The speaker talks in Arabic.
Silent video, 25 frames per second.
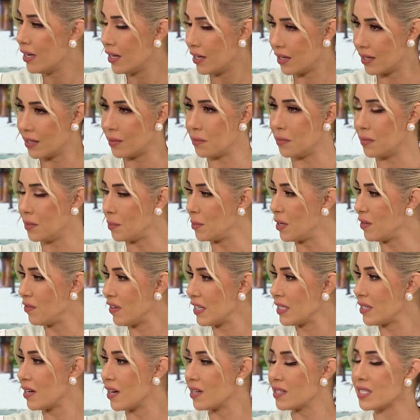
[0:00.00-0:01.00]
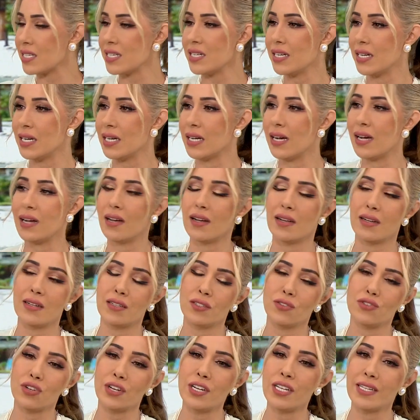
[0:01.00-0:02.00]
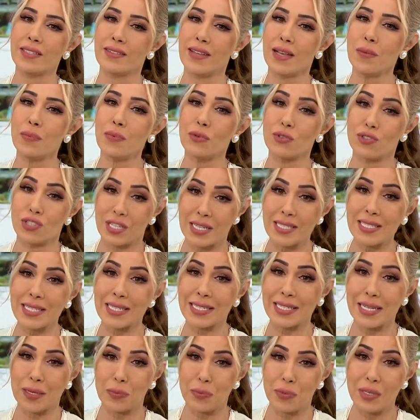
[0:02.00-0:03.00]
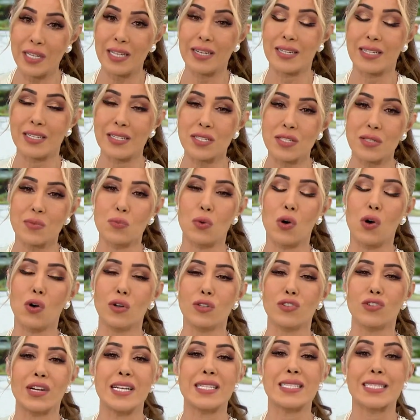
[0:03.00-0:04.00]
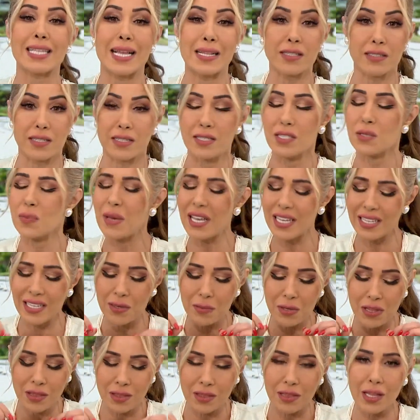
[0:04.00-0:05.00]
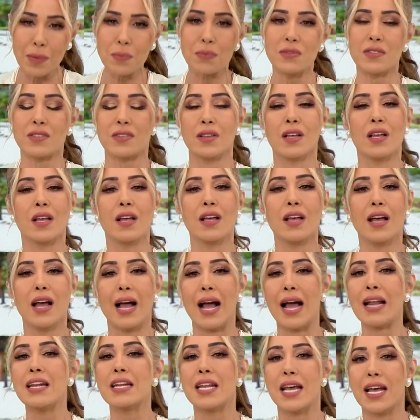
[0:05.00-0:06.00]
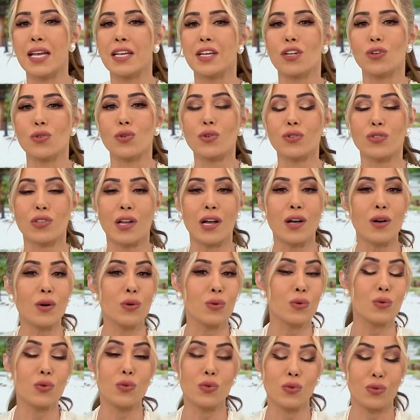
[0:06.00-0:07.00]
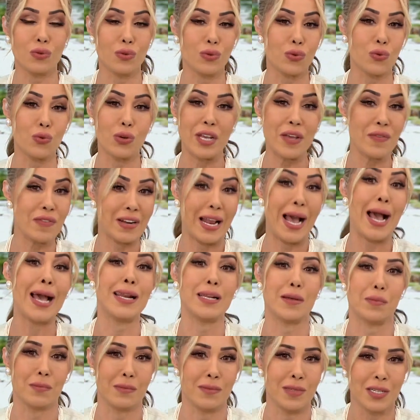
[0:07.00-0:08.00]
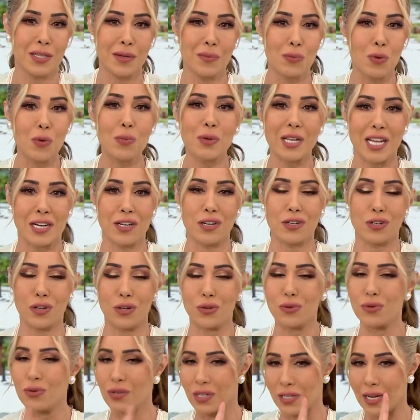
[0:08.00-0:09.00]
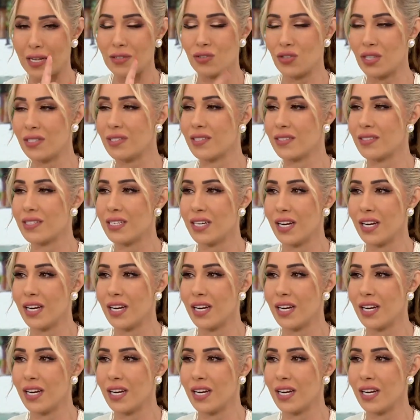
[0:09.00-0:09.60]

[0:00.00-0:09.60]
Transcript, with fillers: آه، من فترة قصيرة لجوني داب وجيسيكا بيل جميل اسمه ترانسندنس بيحكي بالضبط عن هاي النقطة وكيف العالم صحيح. ممكن انه يكون عن جد كثير